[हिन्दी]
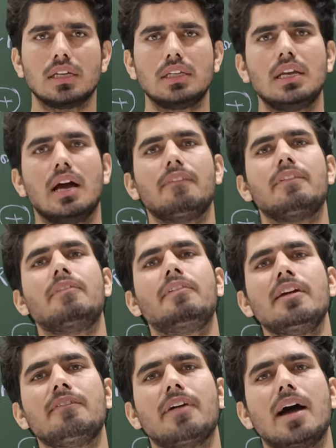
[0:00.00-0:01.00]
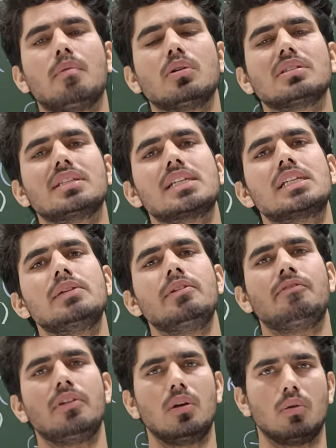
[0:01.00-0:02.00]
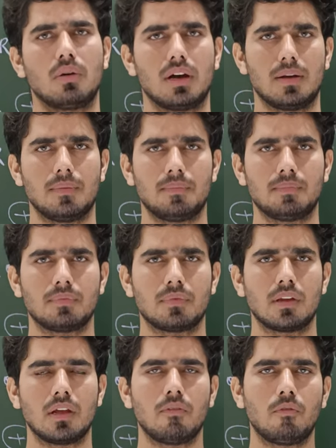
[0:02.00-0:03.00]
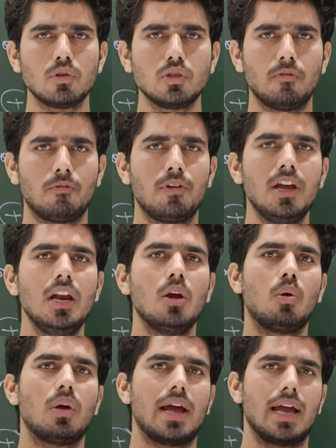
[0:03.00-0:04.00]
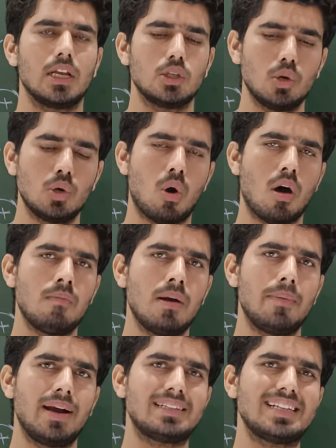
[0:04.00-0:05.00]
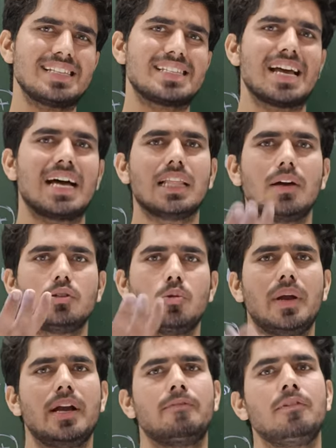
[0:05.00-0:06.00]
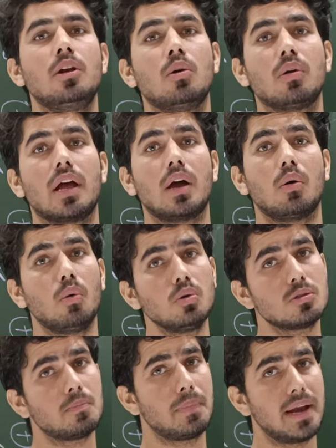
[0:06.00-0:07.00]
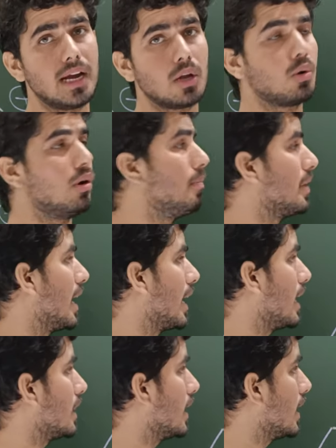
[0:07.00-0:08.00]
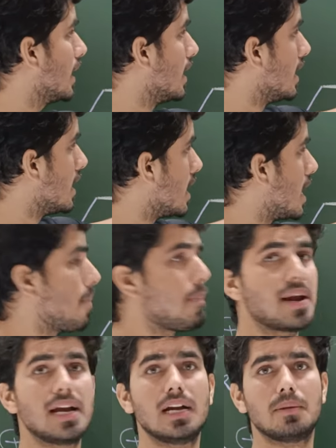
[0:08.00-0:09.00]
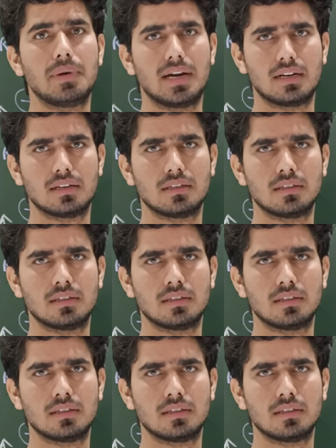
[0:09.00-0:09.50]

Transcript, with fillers: या 55 और 60 भी फील होगा वो जो फील हो रहा है जो नॉर्मल वेट से ज्यादा जो वेट फील हो रहा है उस वेट को हम क्या कहते हैं अपरेंट वेट